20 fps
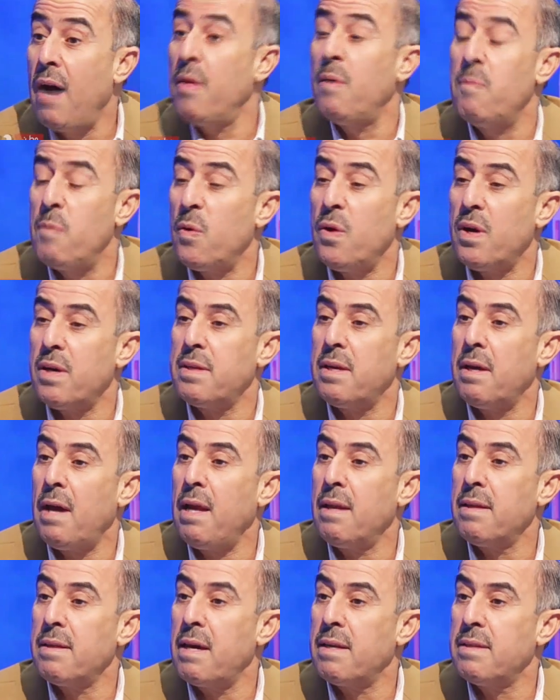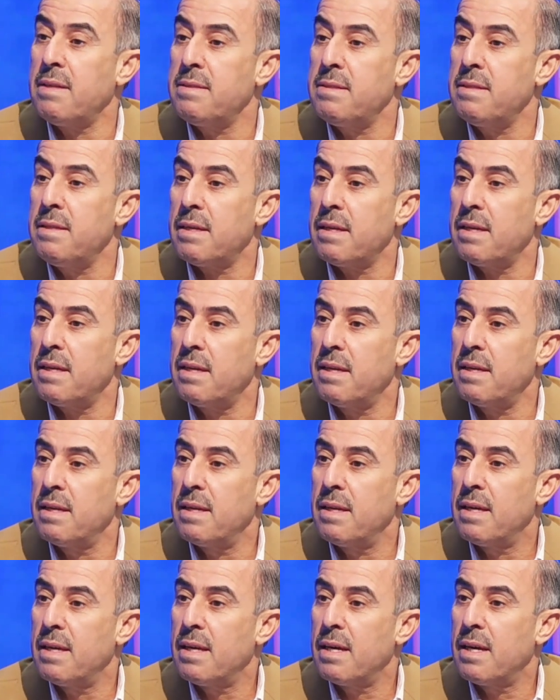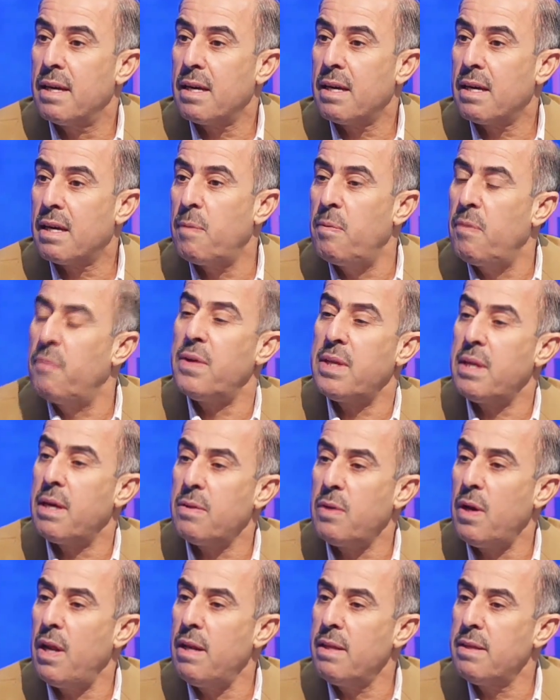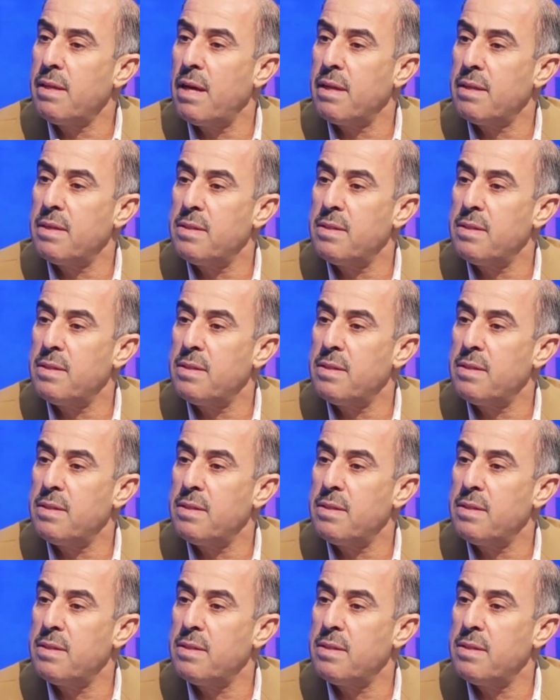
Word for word: هذا الموضوع اقترح على إطار تنسيقي قبل فتره اقترح علي طارق